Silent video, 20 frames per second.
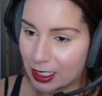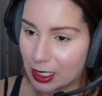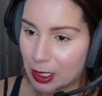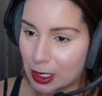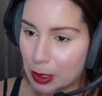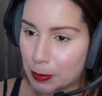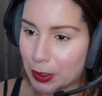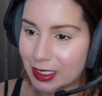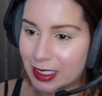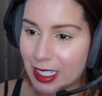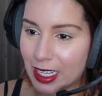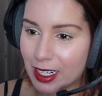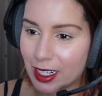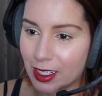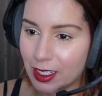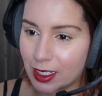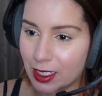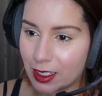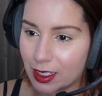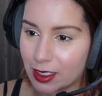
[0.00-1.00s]

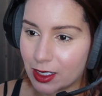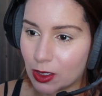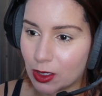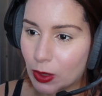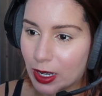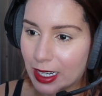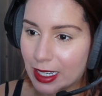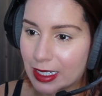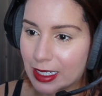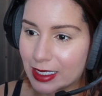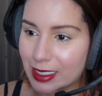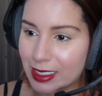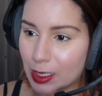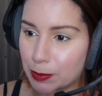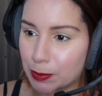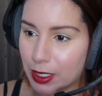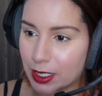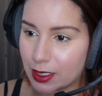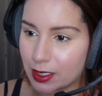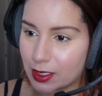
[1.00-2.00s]
Pantera Negra,
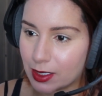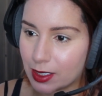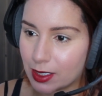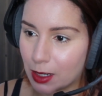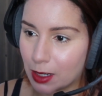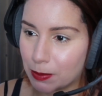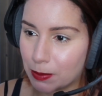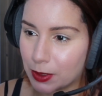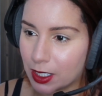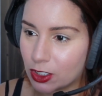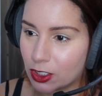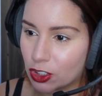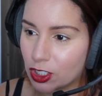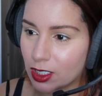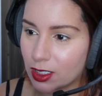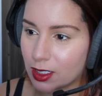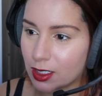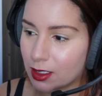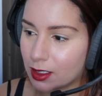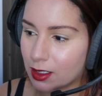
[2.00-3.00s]
Wakanda para sempre,
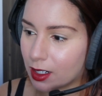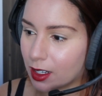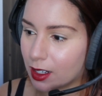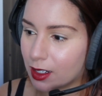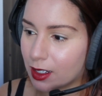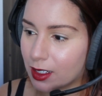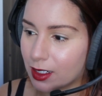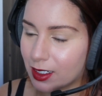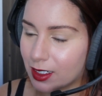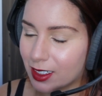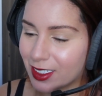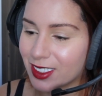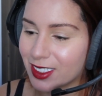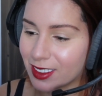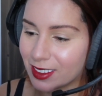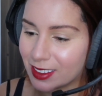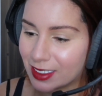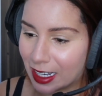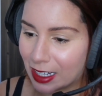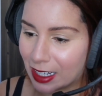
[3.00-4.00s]
teaser trailer
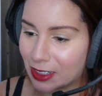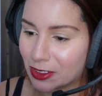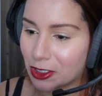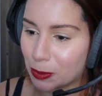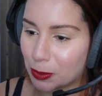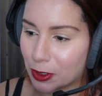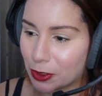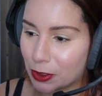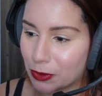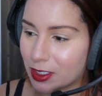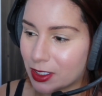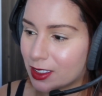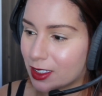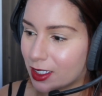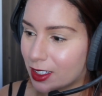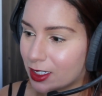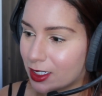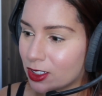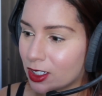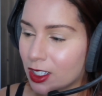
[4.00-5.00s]
legendado aqui para
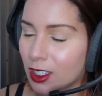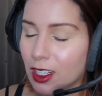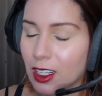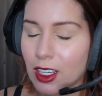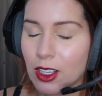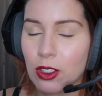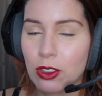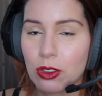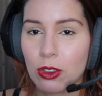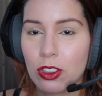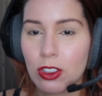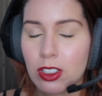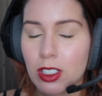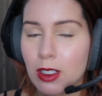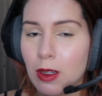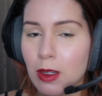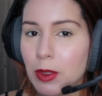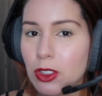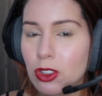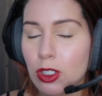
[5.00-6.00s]
vocês. Eu tô
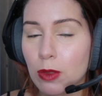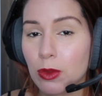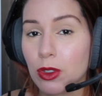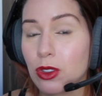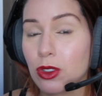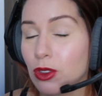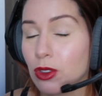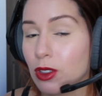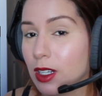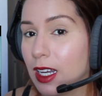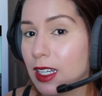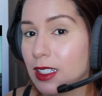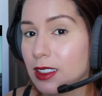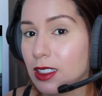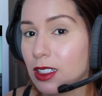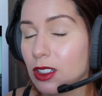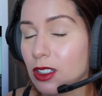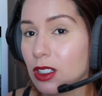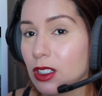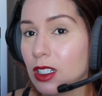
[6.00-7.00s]
extremamente
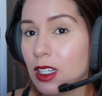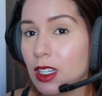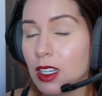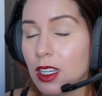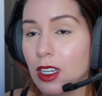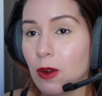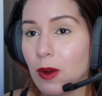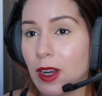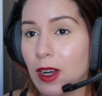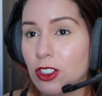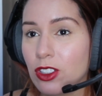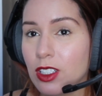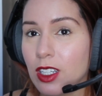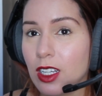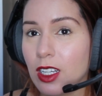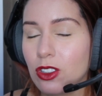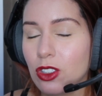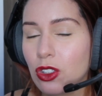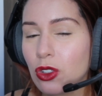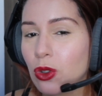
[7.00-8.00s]
emocionada. Eu acho que
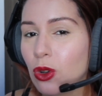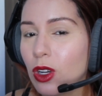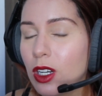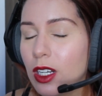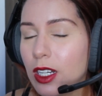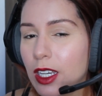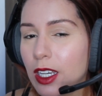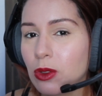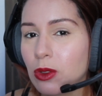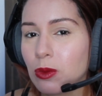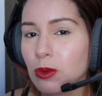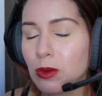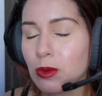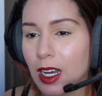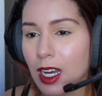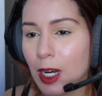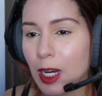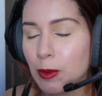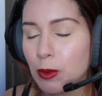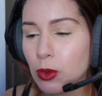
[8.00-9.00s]
eles escolheram
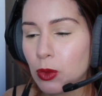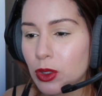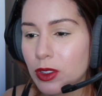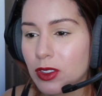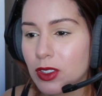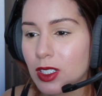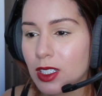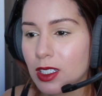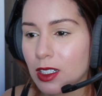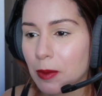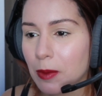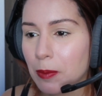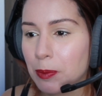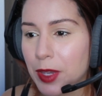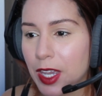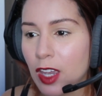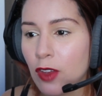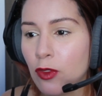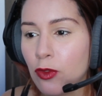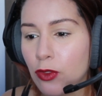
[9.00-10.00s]
a música
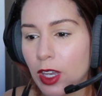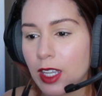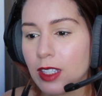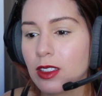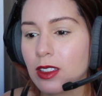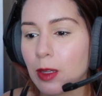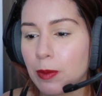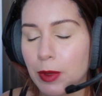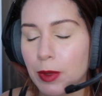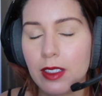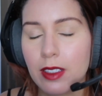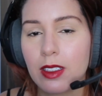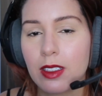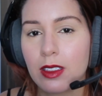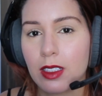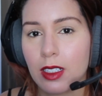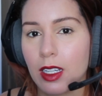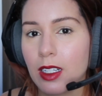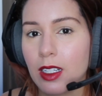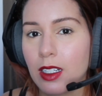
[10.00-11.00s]
perfeita para esse
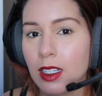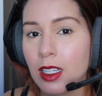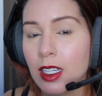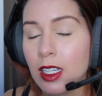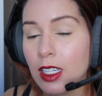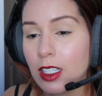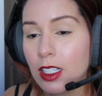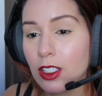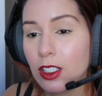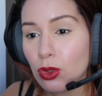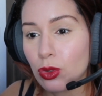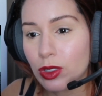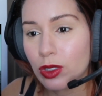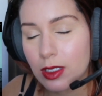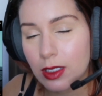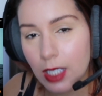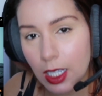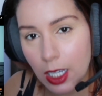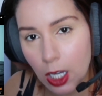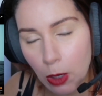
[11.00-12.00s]
trailer e no
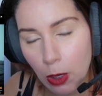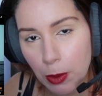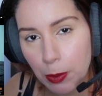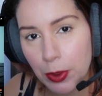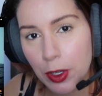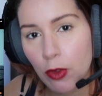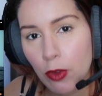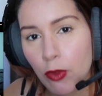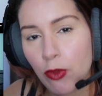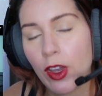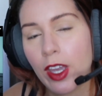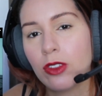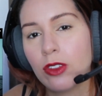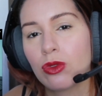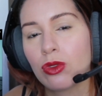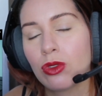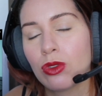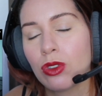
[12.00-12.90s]
tempo perfeito